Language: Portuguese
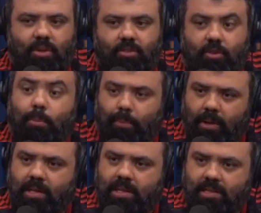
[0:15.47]
acho que de um
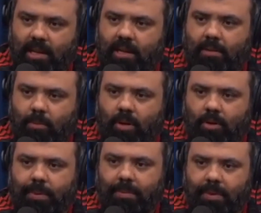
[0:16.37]
polícia, né, que morreu
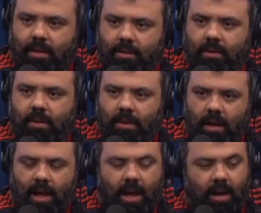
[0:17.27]
primeiro. Tiro na cabeça.
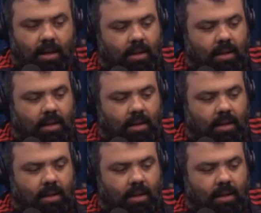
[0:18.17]
É.